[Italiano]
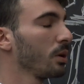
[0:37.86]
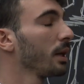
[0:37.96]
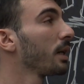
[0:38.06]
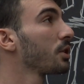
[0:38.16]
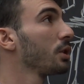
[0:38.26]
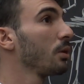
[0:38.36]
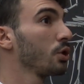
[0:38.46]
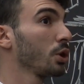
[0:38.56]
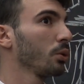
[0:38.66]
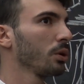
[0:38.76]
collegarci da un
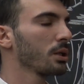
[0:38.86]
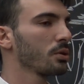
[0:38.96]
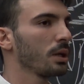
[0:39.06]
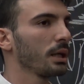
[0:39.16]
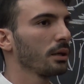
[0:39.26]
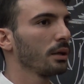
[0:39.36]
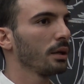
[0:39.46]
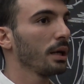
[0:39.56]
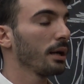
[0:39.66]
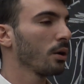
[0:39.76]
circuito
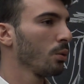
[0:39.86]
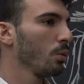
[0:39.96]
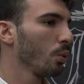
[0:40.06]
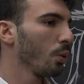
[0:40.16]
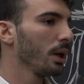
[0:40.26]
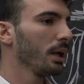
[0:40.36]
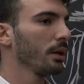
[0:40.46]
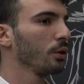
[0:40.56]
nazionale e comunque